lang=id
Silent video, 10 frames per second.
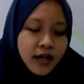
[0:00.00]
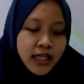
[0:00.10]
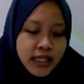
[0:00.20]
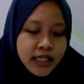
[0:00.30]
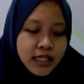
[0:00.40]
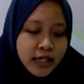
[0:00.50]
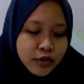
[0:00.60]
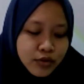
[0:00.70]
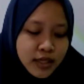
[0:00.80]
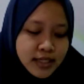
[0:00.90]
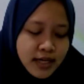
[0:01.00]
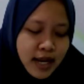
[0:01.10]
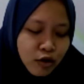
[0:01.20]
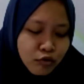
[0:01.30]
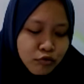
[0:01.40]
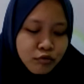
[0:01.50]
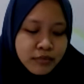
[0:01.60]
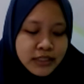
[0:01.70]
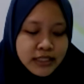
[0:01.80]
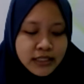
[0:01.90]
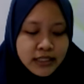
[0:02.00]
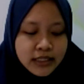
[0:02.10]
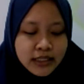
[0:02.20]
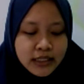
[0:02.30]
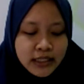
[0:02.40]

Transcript: Ida juga selalu menjadi